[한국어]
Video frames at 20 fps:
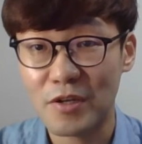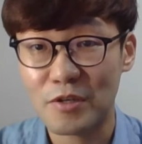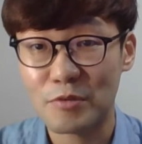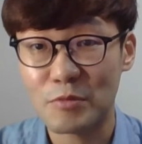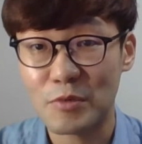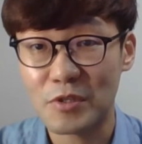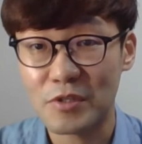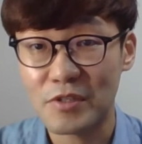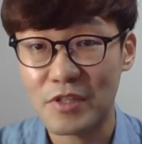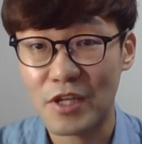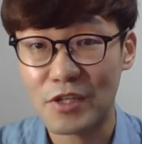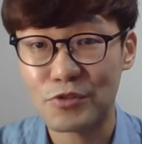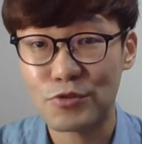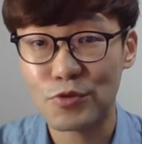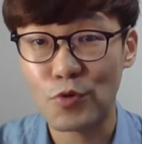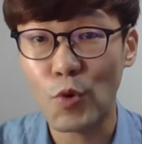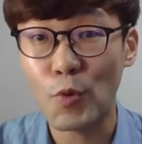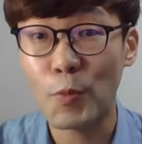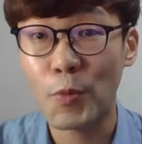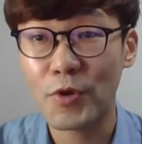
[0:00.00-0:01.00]
그러면
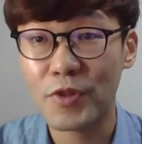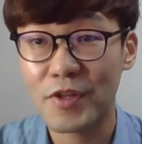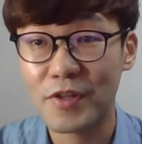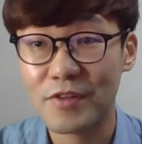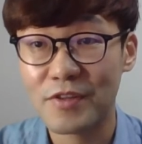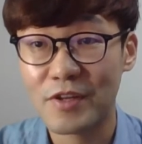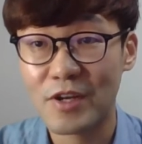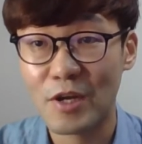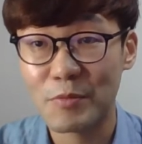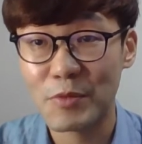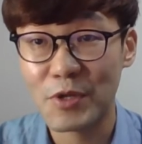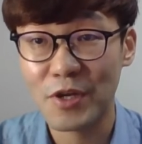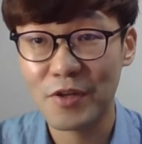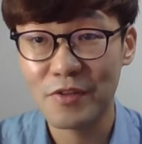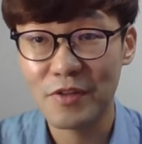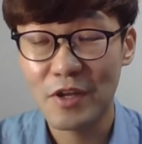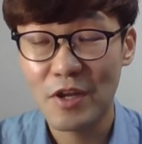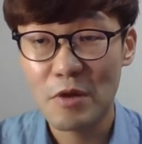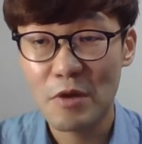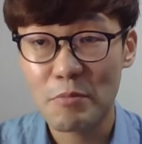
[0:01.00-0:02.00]
대충 5%라면
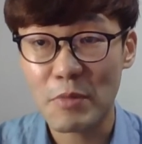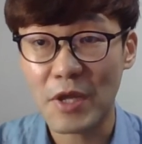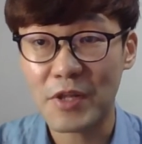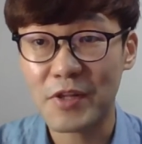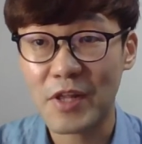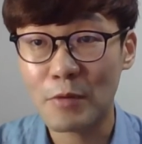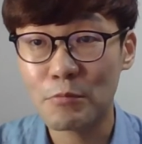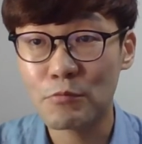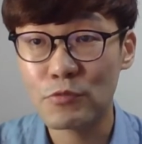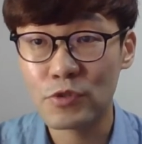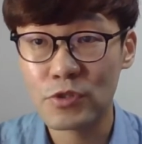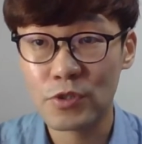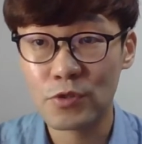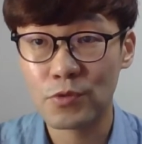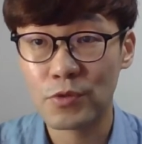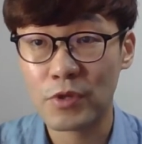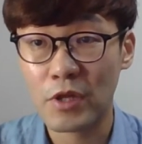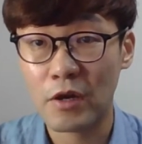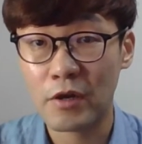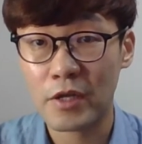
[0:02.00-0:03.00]
매년 한 문제
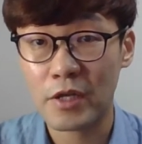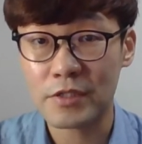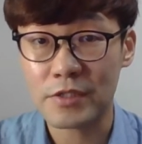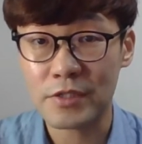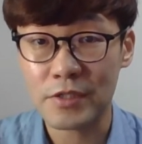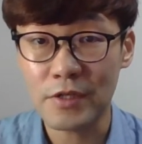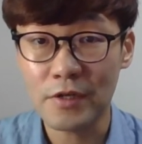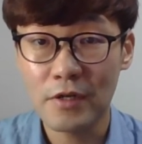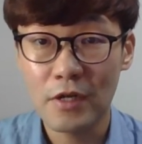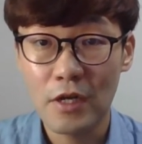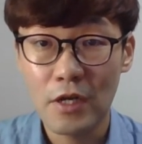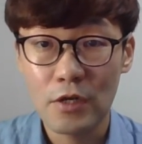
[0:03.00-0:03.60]
정도 나왔겠죠.